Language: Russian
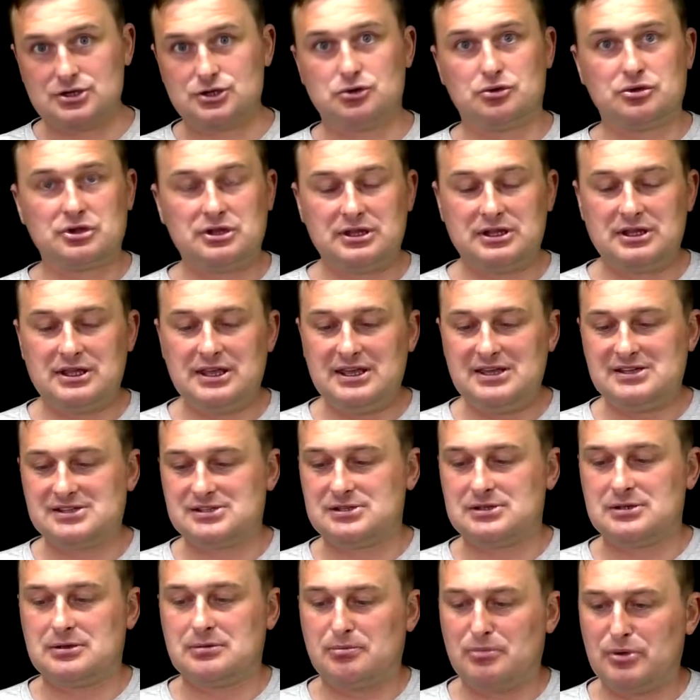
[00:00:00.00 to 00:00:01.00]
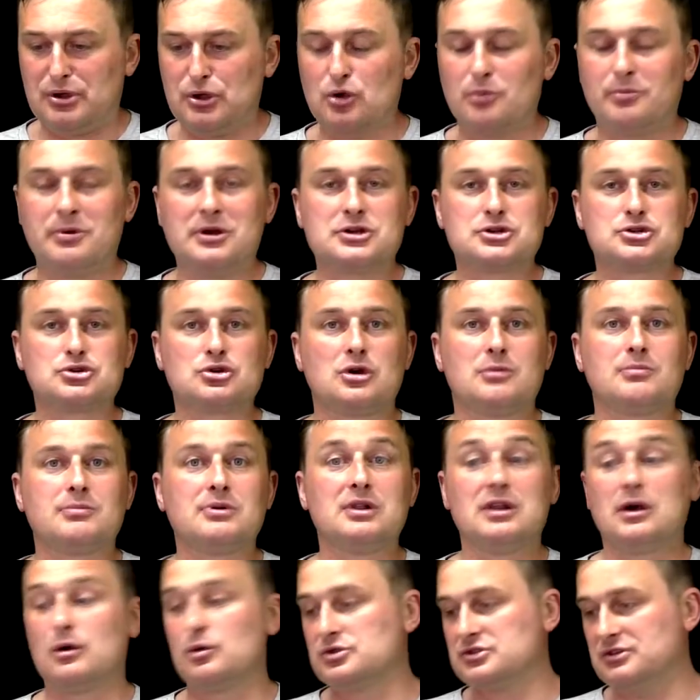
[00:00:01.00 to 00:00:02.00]
что ни на есть, мое большое
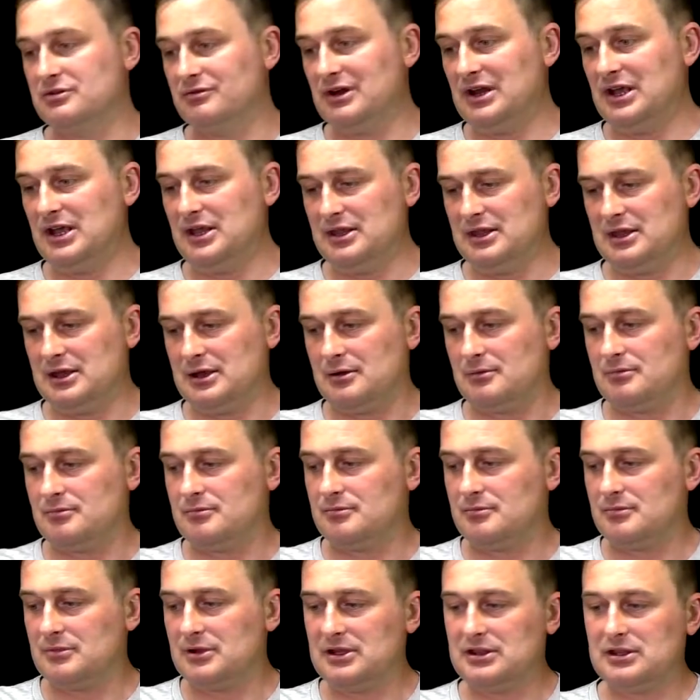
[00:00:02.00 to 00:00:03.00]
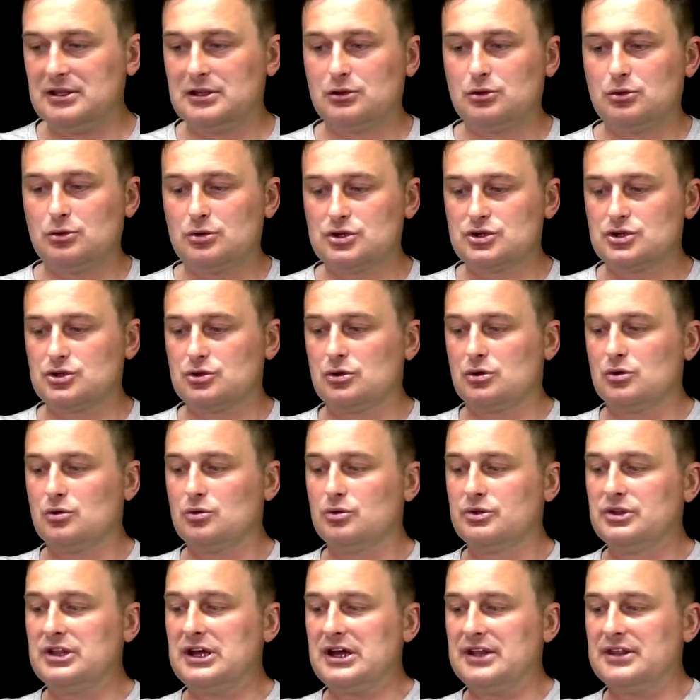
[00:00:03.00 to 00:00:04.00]
было удивление, это то, что
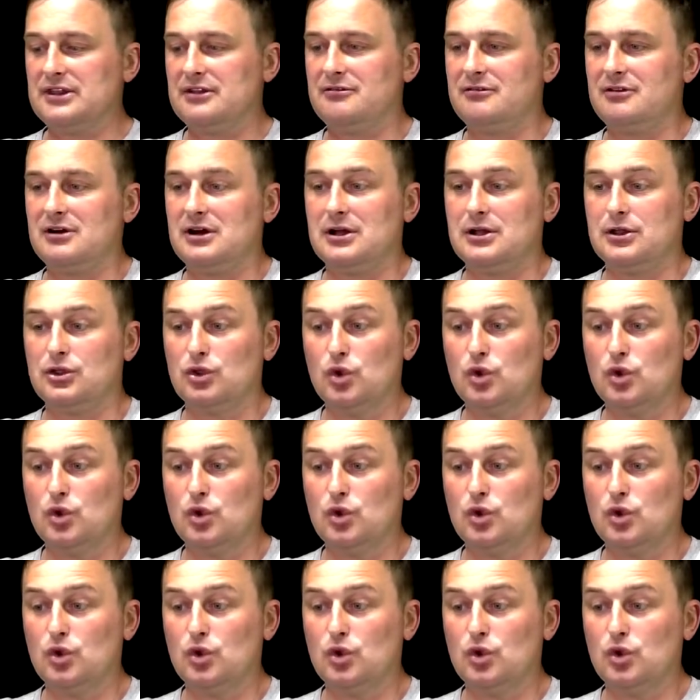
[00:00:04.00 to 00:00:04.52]
у данного